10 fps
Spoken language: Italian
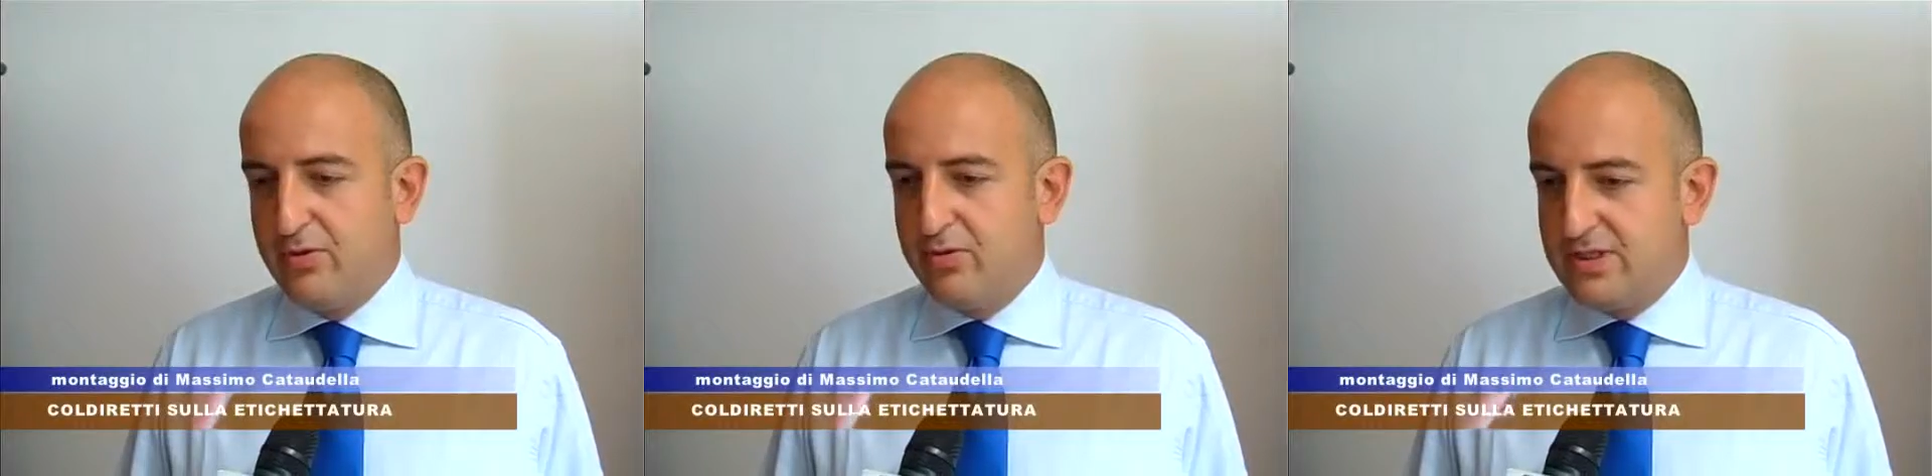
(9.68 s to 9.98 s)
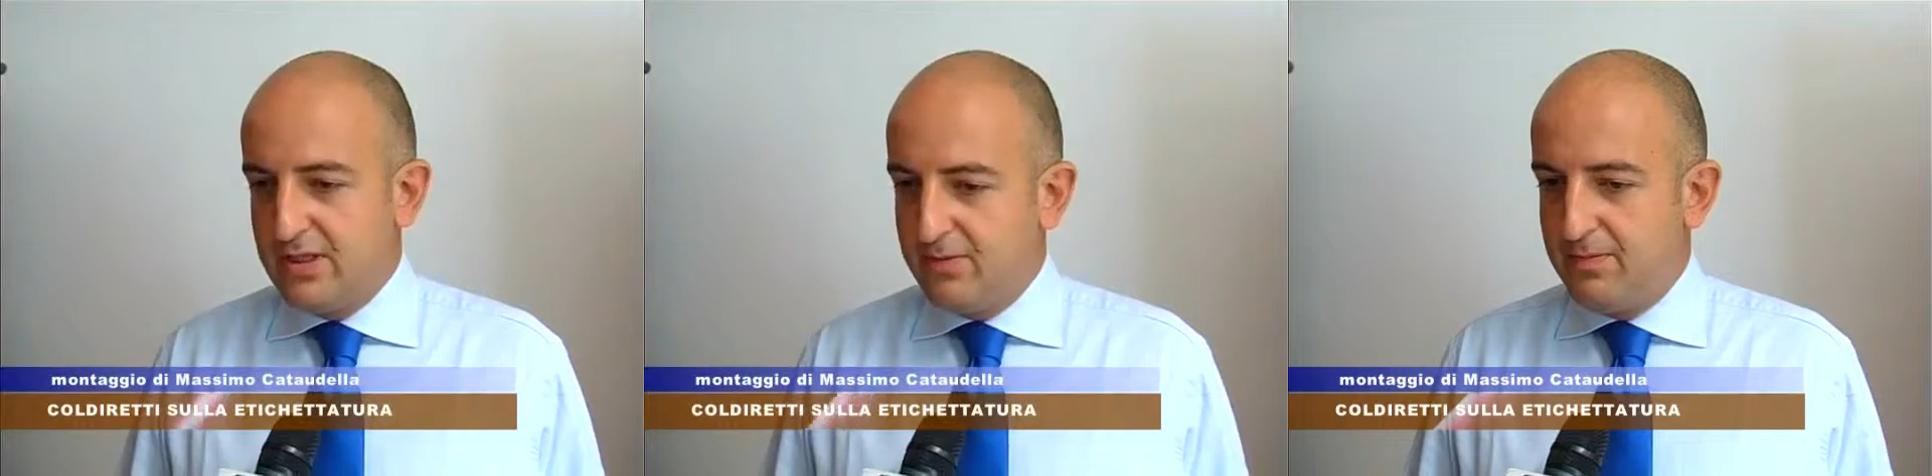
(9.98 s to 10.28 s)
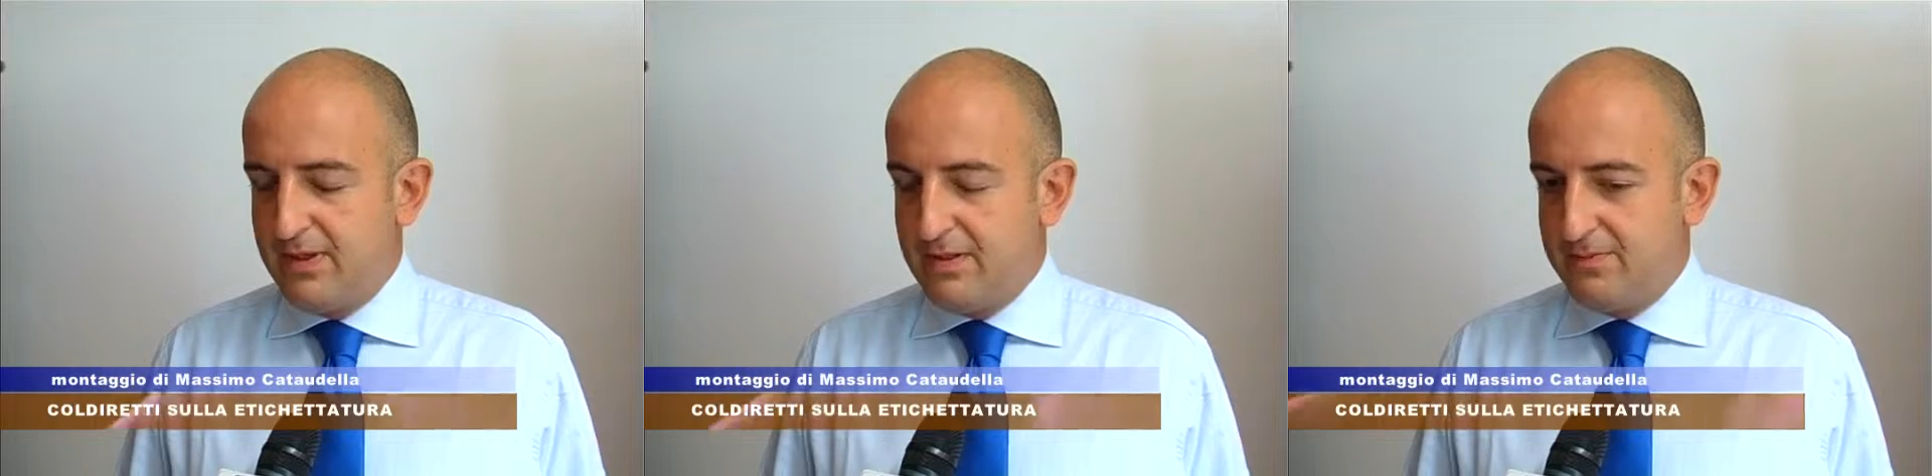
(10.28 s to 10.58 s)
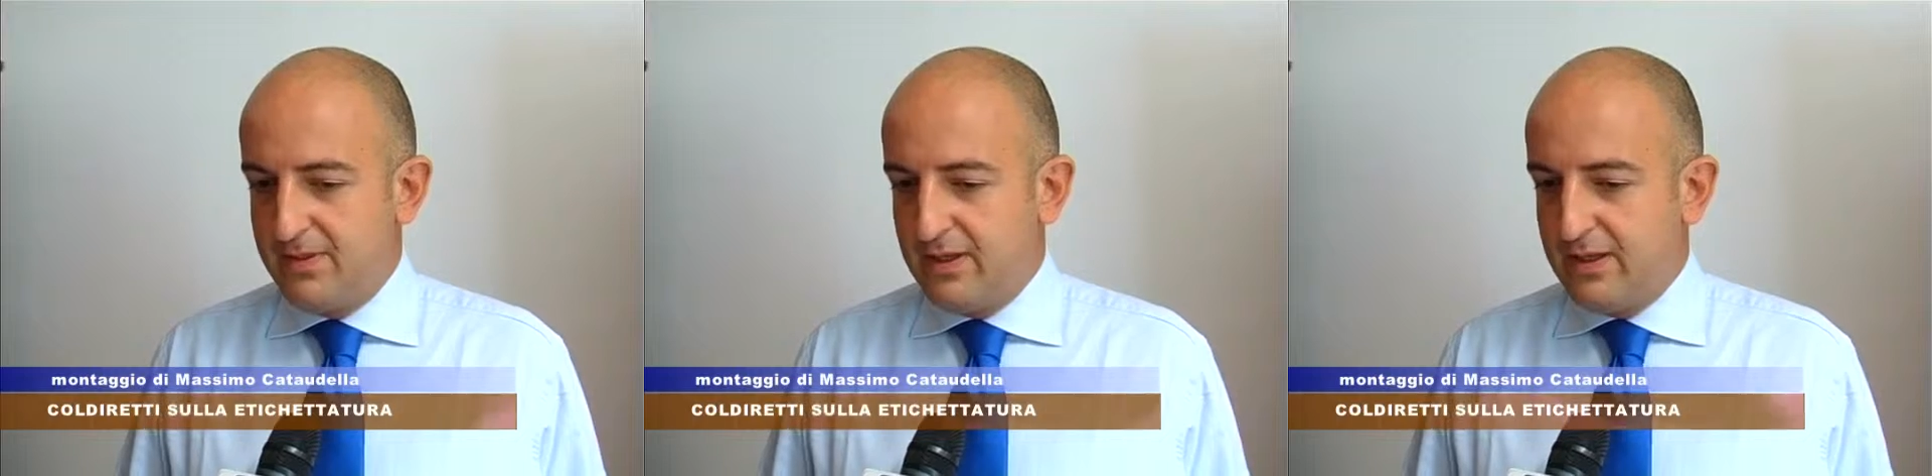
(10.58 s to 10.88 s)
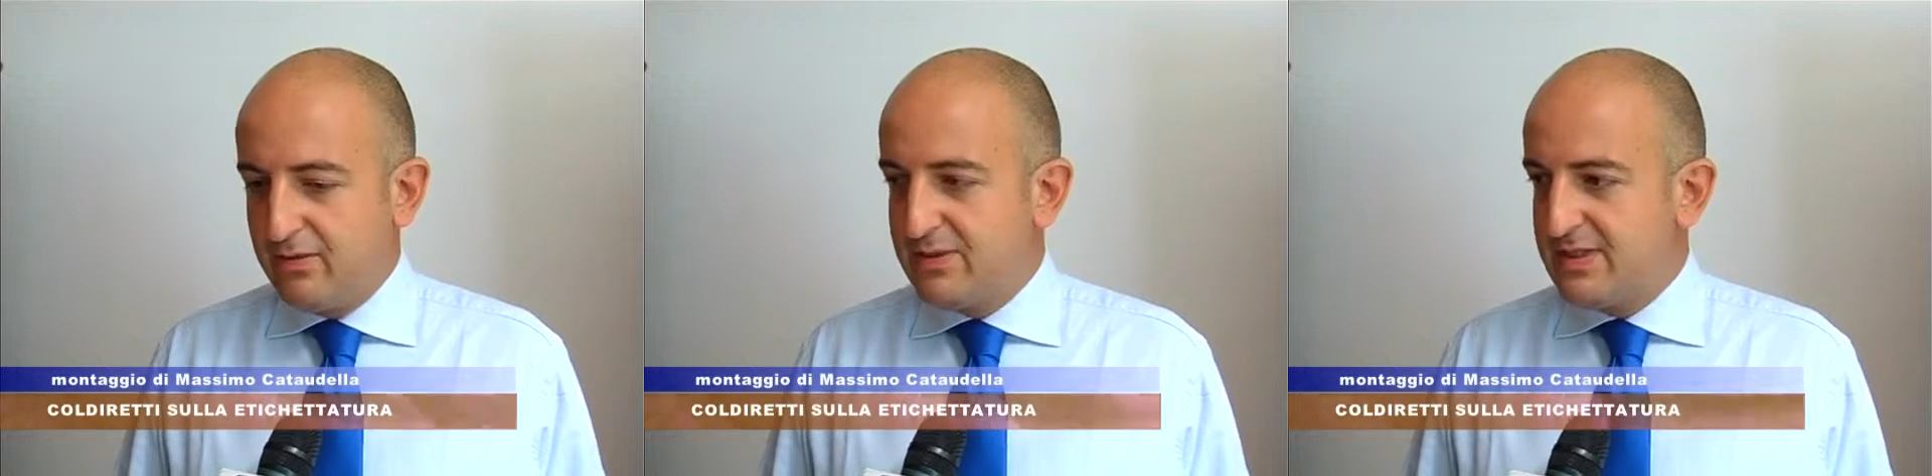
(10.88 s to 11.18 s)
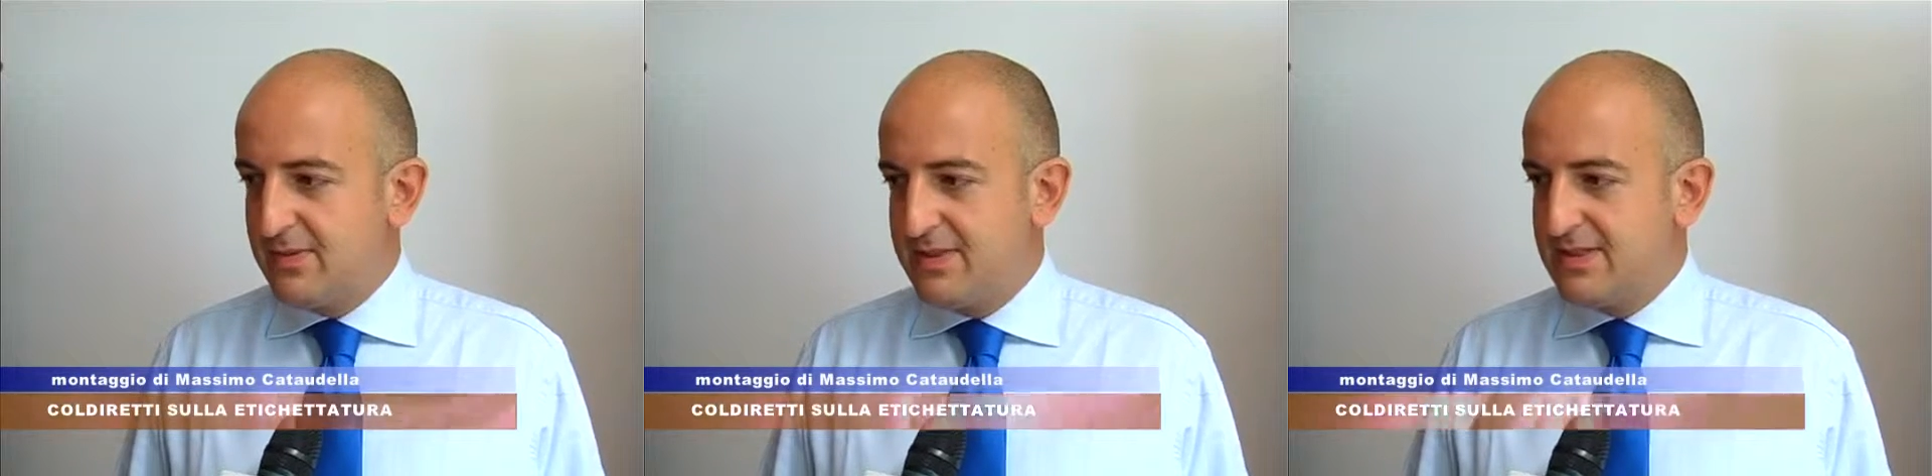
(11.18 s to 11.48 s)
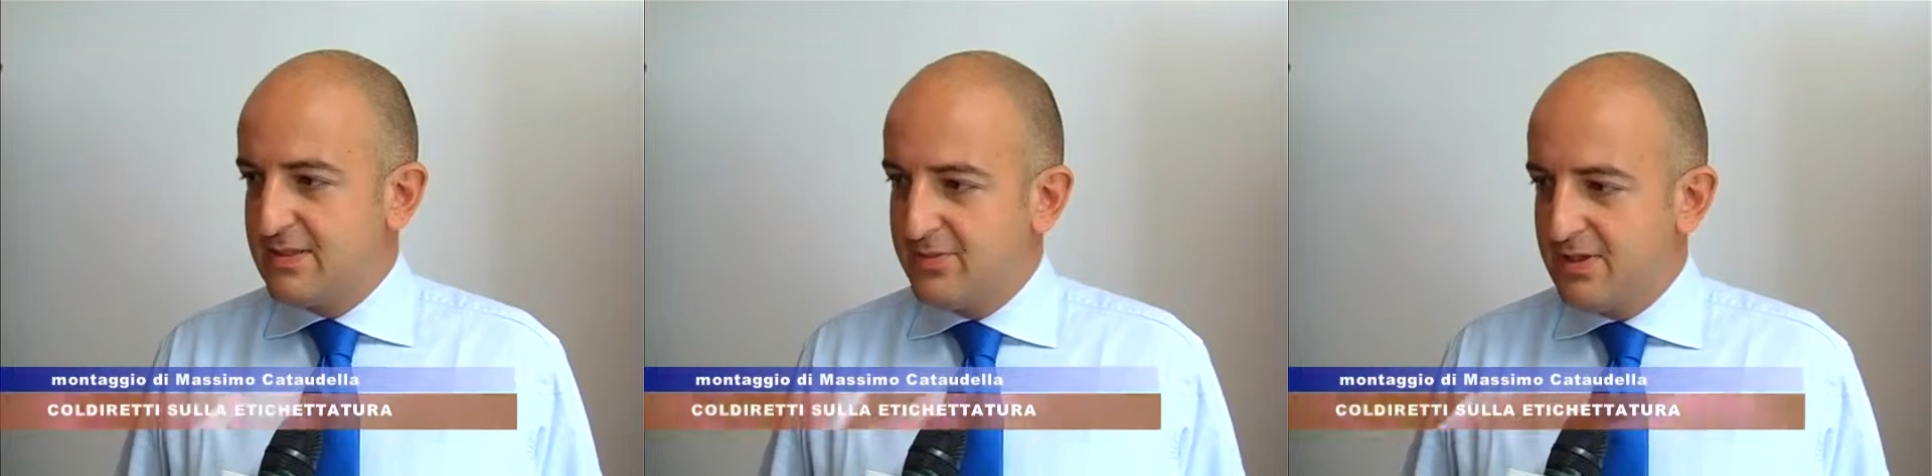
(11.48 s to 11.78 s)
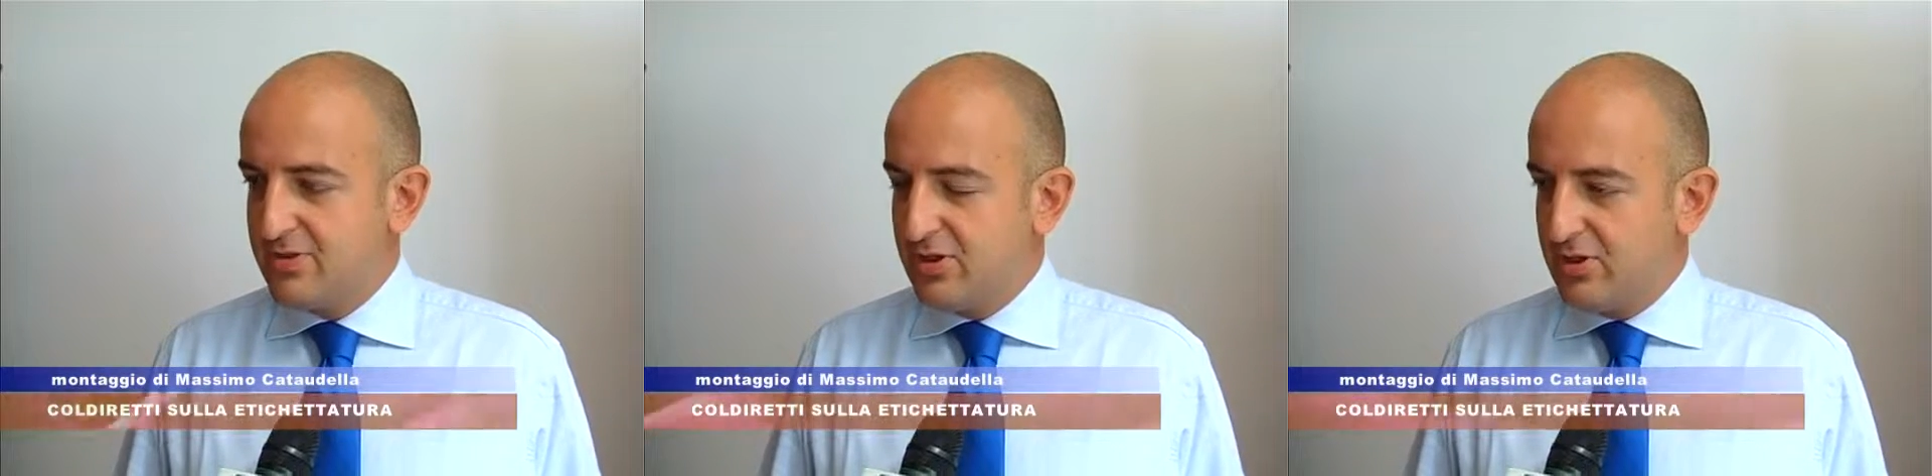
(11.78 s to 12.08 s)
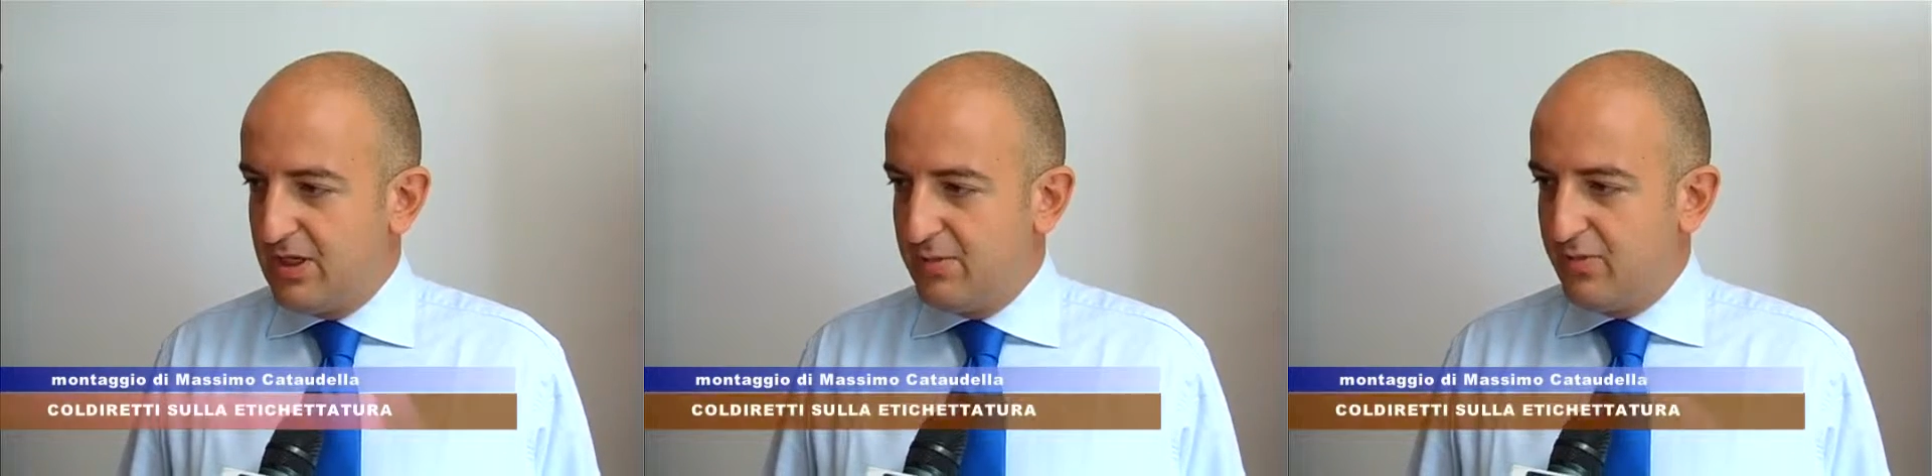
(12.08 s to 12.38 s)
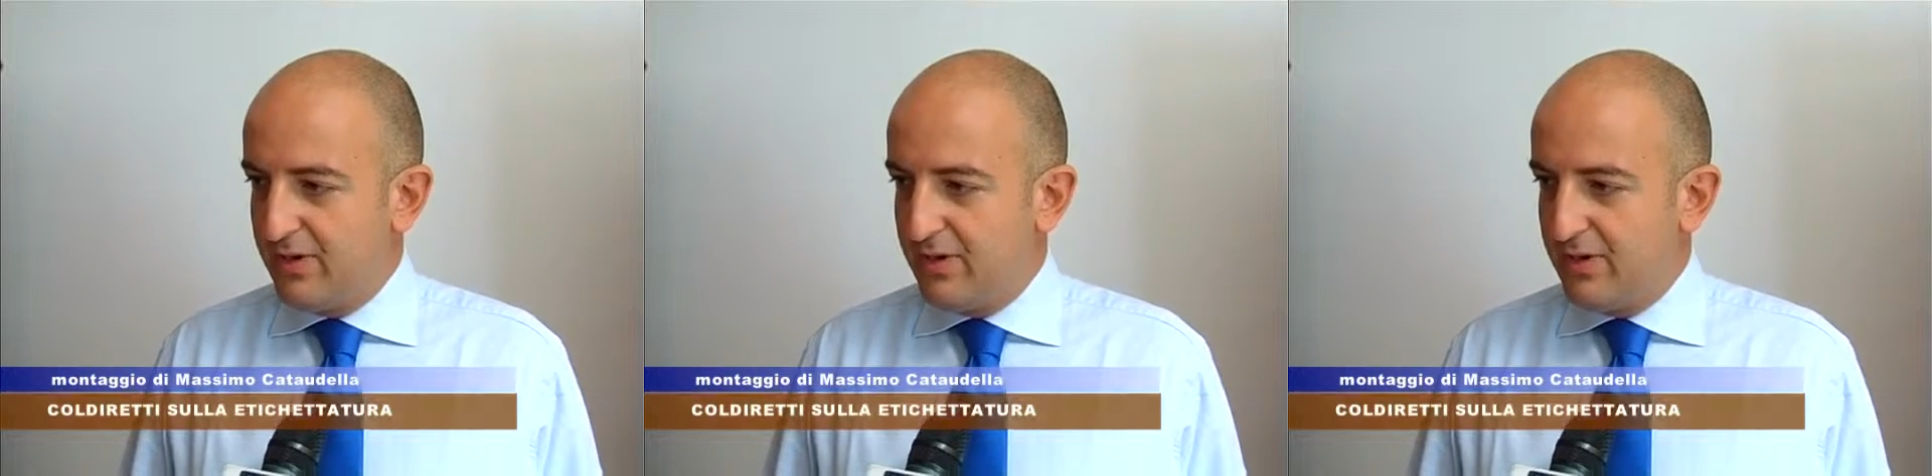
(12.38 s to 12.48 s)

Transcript: Si è trattato di un incontro con i giovani imprenditori